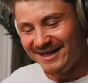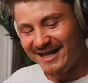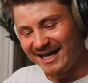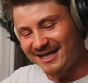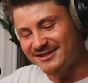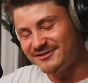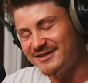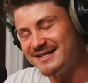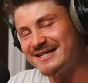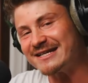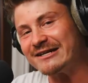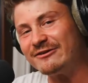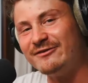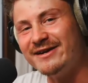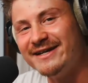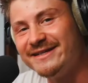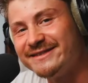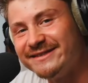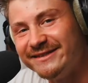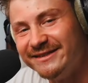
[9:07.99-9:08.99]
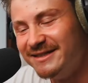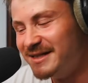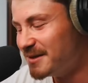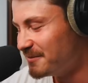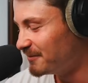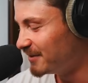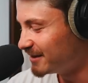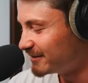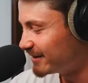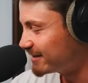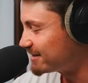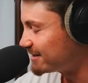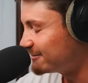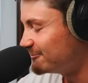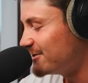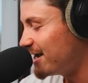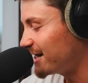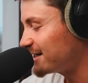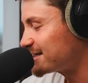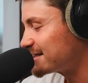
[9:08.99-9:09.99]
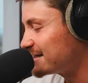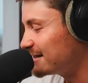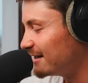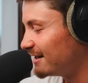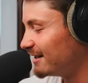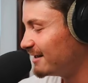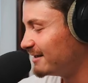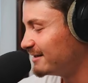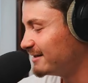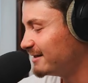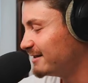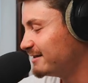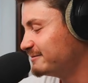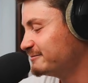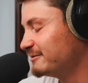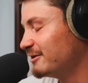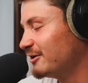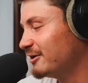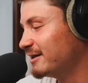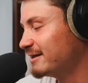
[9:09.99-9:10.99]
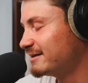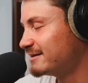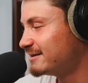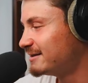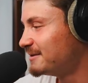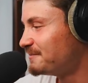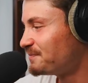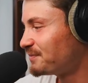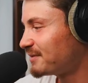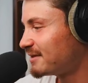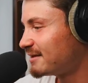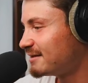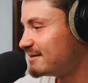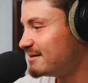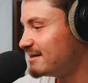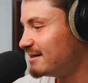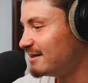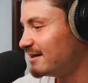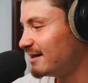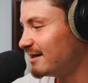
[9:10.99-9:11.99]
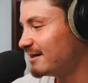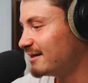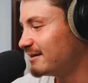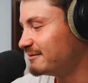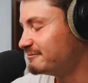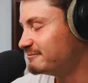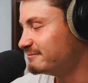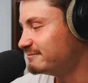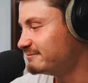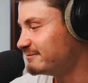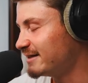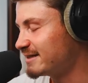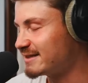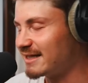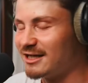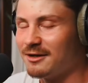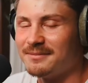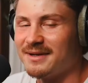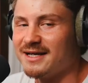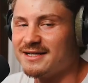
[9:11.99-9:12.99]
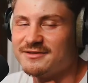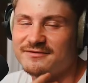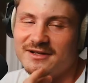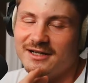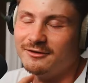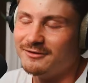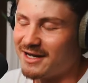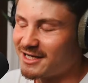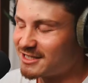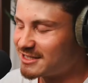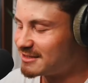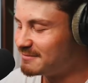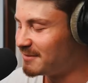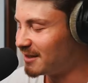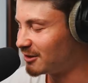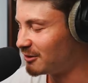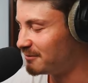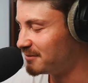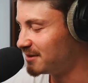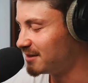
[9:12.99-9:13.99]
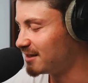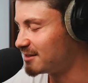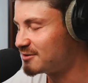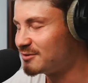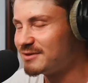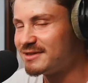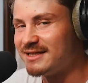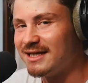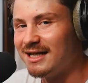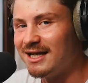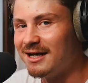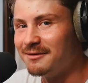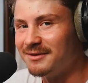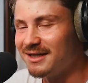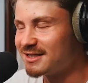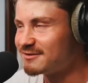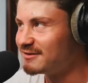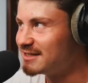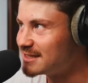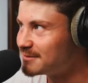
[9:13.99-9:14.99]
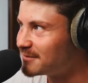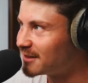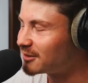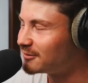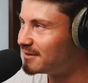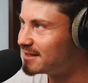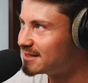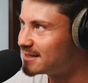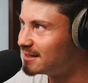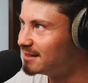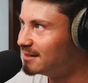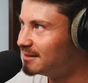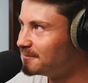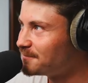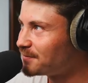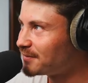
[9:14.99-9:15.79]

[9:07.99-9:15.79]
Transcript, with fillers: Das finde ich crazy mit den ganzen Reaction-Leuten. Äh, ähm, die, ähm, weiß gar nicht, ob er jetzt viele Reactions macht, ob ich ihn dazu zähle, aber das finde ich immer crazy.